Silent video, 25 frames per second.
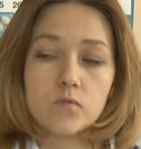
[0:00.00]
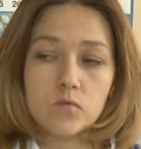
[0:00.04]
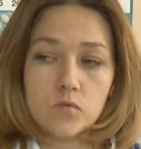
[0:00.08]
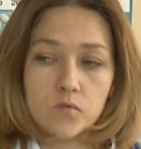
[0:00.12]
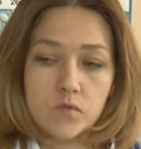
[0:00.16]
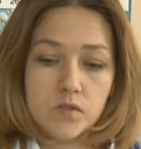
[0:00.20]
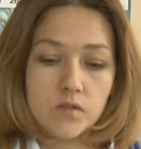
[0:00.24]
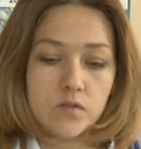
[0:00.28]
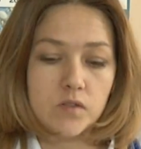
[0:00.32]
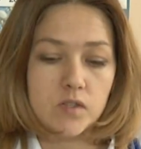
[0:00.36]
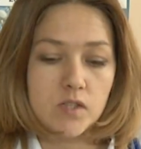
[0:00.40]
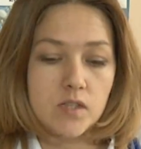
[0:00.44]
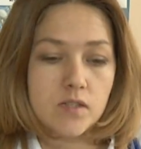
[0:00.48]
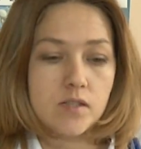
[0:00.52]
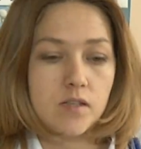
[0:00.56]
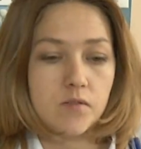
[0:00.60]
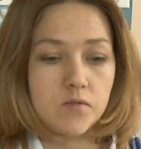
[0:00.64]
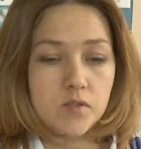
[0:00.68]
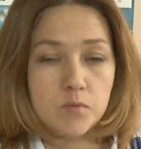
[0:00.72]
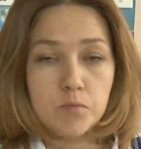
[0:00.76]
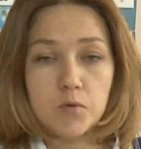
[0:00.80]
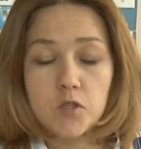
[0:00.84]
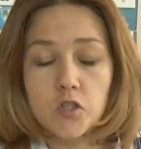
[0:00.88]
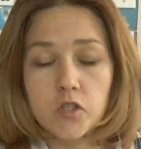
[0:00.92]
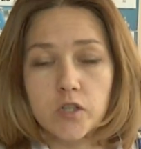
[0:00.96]
в связи со
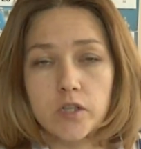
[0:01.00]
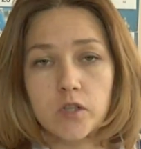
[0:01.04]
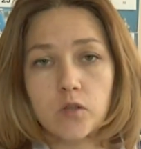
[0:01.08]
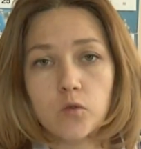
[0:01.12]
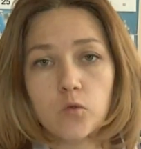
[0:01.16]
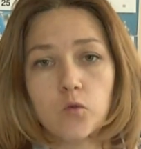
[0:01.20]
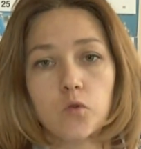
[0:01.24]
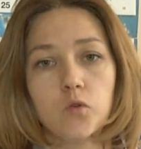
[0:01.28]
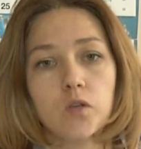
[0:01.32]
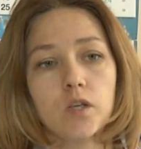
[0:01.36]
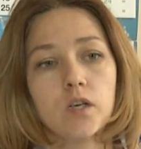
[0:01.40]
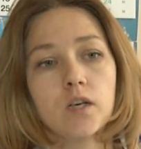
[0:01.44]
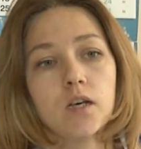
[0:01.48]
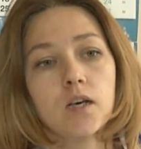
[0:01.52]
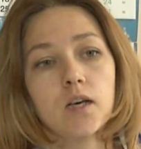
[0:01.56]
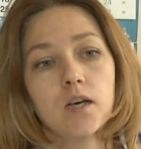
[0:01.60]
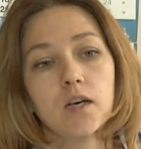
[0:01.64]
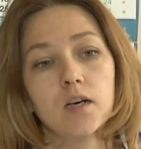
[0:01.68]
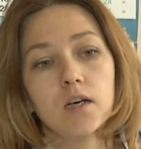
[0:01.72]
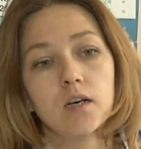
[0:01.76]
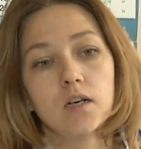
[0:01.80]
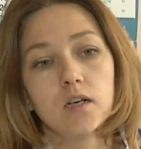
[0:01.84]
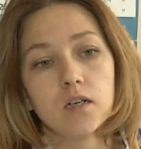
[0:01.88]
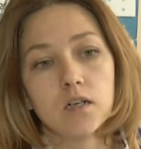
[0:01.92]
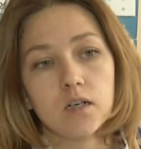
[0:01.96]
вспышкой кури,
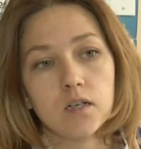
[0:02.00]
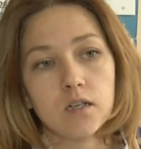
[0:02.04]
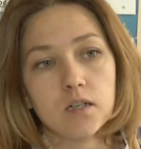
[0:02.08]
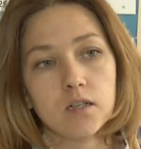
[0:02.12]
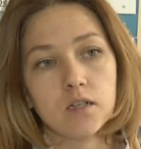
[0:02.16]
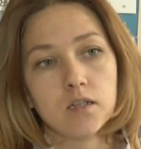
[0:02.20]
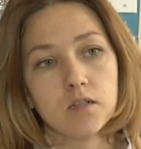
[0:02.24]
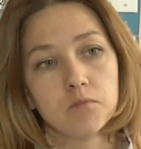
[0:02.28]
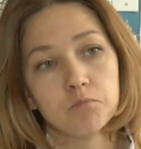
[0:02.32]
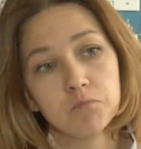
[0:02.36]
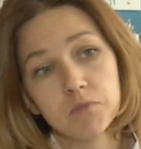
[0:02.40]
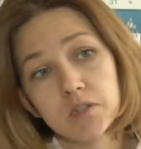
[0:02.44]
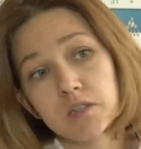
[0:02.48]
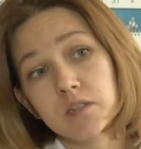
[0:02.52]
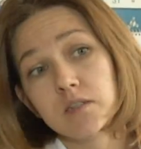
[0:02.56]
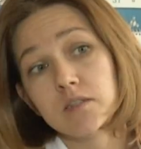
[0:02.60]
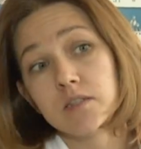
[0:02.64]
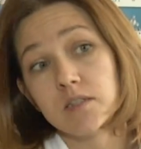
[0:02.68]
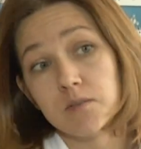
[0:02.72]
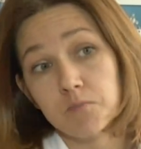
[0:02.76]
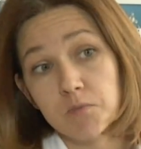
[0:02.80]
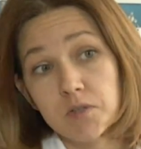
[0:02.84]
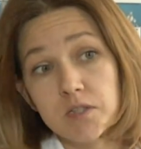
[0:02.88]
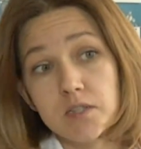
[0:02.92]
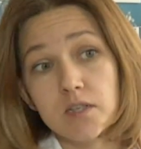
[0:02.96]
а, мы
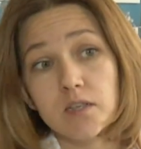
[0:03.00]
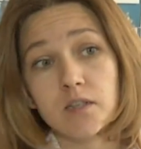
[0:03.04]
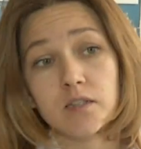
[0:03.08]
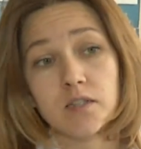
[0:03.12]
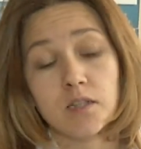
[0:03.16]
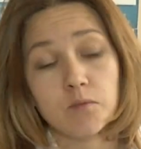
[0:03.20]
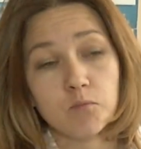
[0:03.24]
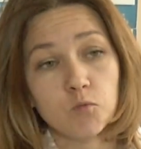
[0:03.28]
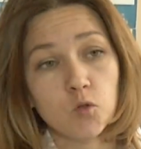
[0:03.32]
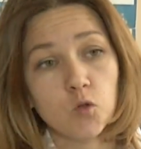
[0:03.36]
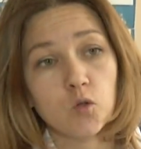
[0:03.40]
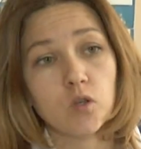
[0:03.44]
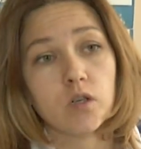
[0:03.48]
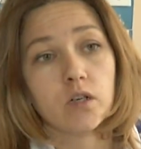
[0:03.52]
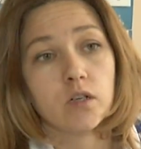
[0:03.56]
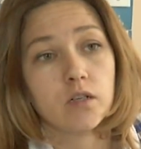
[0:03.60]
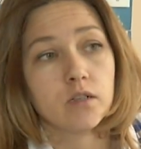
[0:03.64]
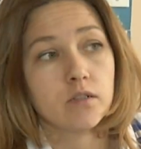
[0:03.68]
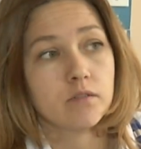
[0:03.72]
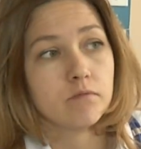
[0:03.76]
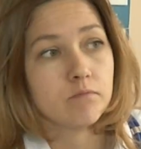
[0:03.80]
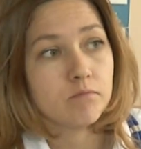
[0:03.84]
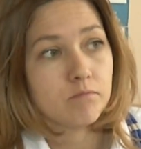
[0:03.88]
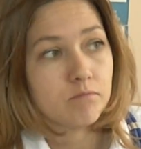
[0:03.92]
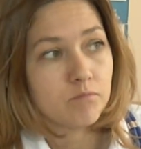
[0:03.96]
заметили
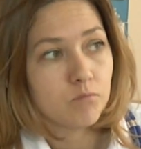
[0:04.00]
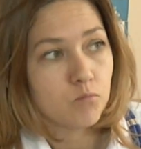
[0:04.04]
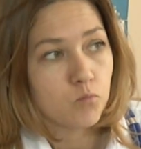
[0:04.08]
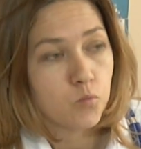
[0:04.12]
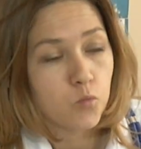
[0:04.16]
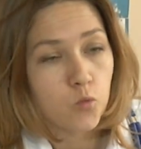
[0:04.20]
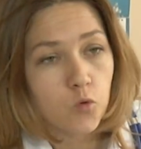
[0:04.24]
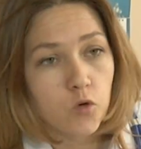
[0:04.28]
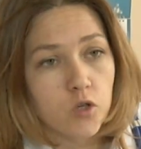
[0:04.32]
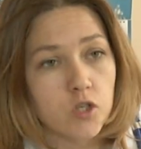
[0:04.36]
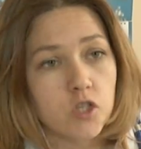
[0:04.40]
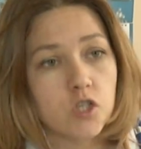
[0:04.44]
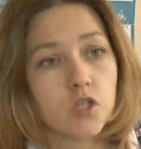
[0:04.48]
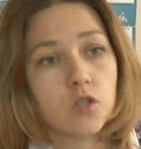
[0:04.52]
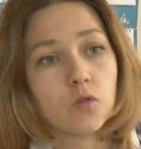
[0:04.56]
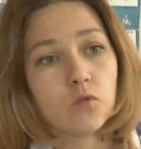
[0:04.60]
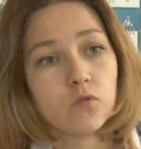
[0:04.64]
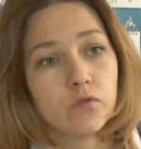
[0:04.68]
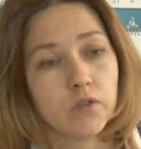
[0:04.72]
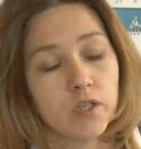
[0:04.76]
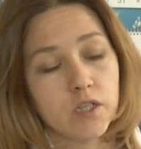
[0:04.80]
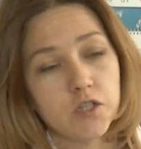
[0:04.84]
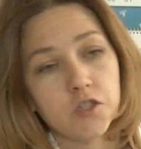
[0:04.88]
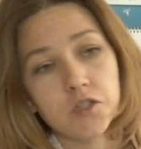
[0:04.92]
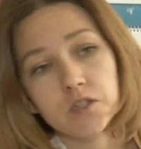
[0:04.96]
намного больше
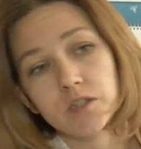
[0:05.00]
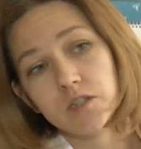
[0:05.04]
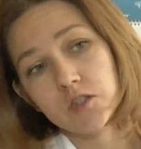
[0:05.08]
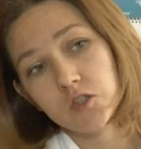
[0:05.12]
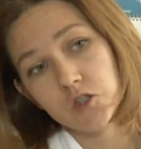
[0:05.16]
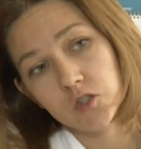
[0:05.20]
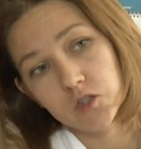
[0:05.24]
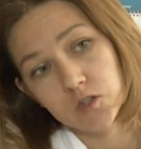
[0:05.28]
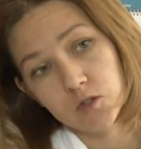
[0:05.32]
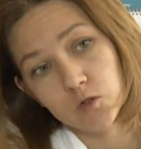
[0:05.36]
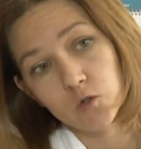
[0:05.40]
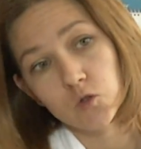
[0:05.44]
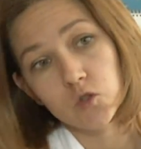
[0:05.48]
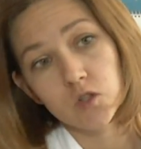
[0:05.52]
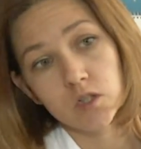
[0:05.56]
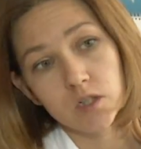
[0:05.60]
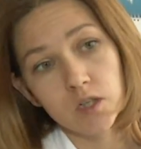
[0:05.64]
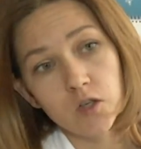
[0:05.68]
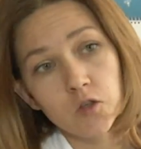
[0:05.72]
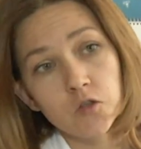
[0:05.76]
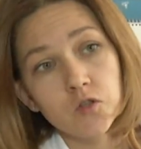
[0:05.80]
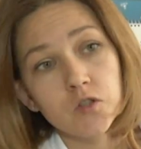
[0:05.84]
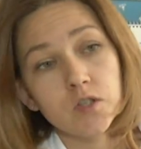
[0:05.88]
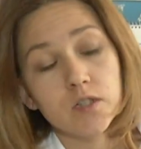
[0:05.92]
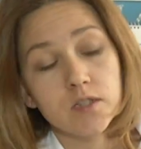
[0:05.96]
увеличилось число
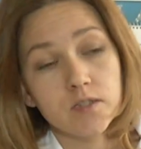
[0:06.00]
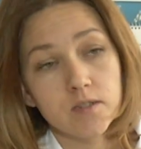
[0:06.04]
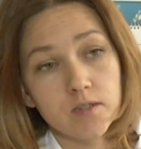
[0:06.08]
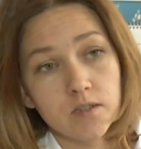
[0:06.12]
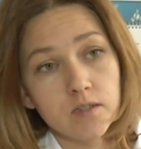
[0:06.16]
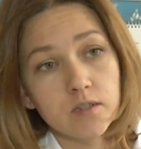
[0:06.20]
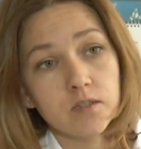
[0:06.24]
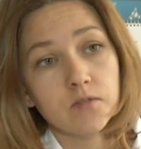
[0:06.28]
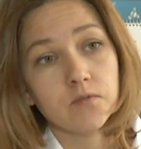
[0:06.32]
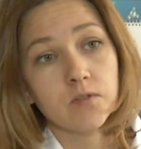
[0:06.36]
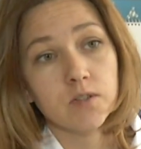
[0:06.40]
желающих сделать